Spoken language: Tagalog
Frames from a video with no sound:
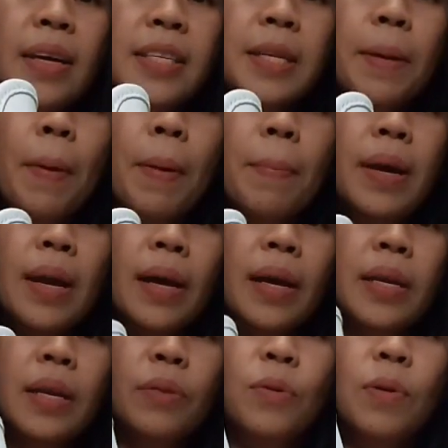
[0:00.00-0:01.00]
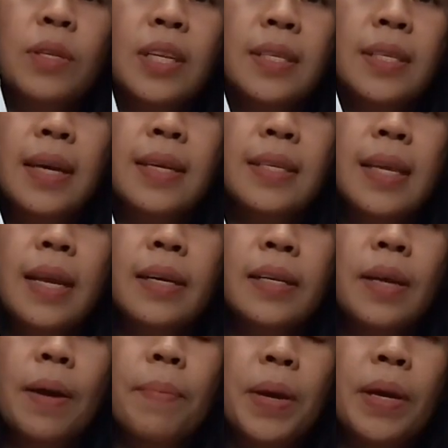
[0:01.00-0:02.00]
nga lang sa pangmalaki nito. Sa size
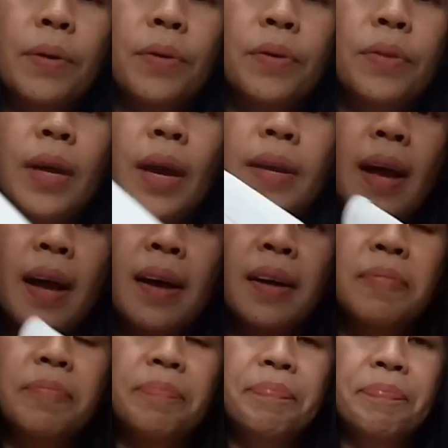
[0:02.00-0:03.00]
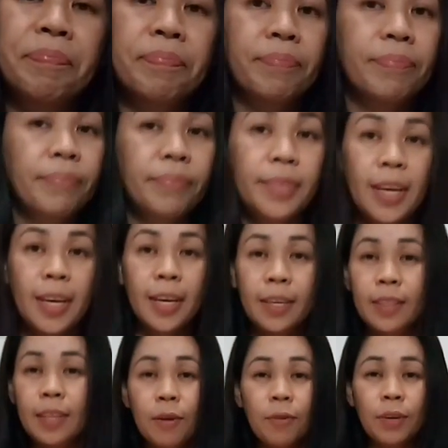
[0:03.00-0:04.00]
lang niya meron. Kaya,
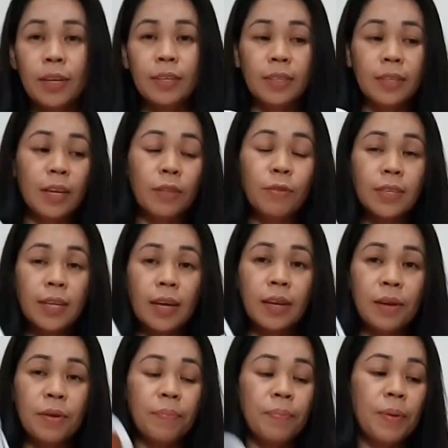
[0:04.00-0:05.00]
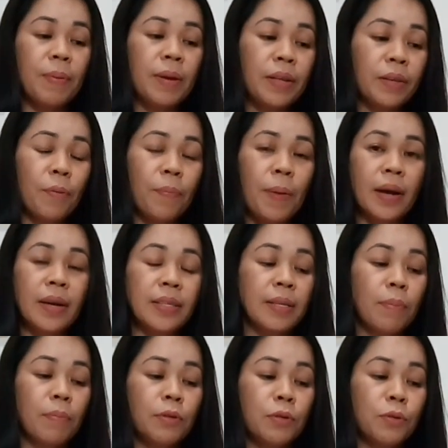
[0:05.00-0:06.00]
hindi ko, ito sana yung bibiling ko
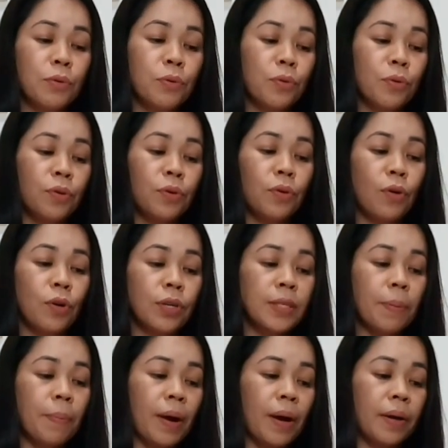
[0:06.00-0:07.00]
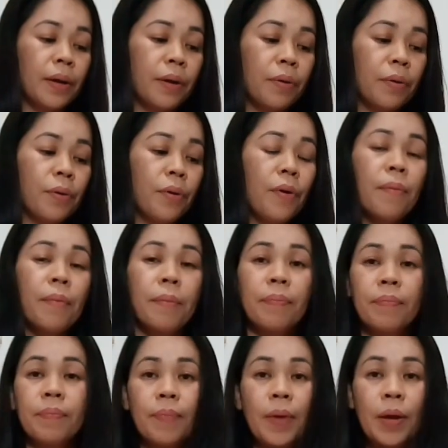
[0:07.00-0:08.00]
para sa bunso ko or sa panganay ko.
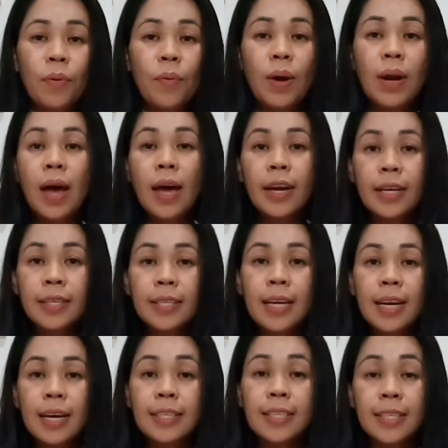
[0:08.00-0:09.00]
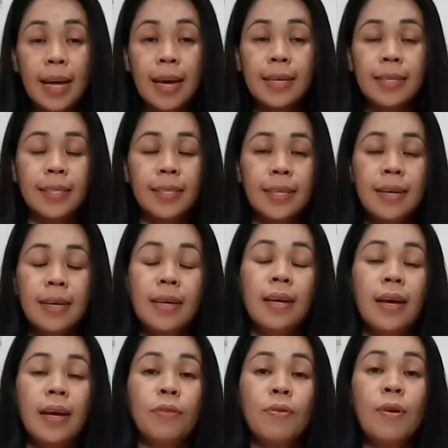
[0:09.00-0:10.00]
Pero wala na silang size.
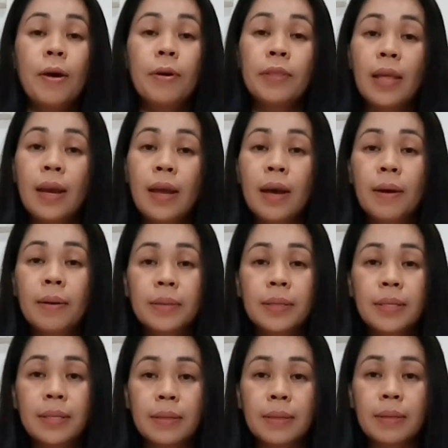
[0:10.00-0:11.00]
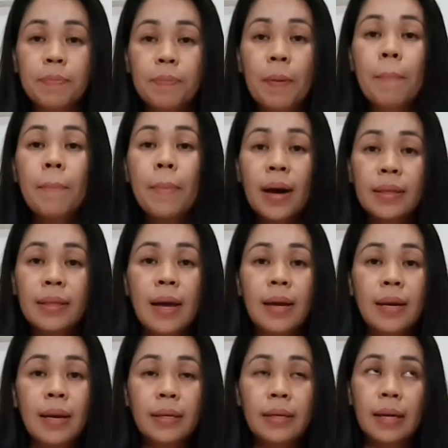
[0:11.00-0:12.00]
Ito lang talagang
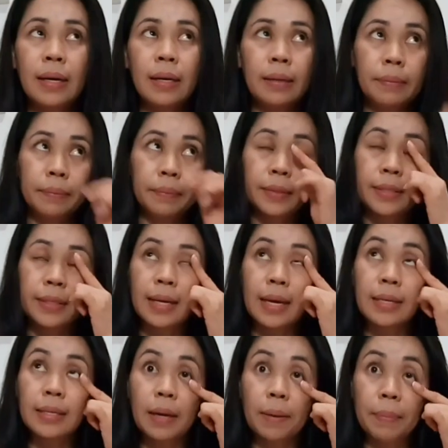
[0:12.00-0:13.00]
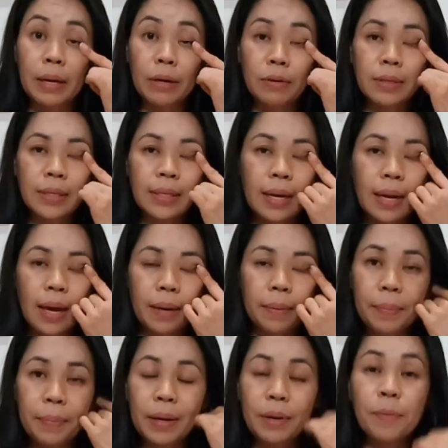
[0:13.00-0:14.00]
pambata lang na size ang meron
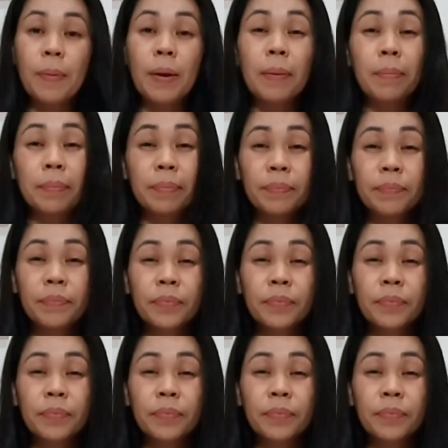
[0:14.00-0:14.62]
sila. Pero pag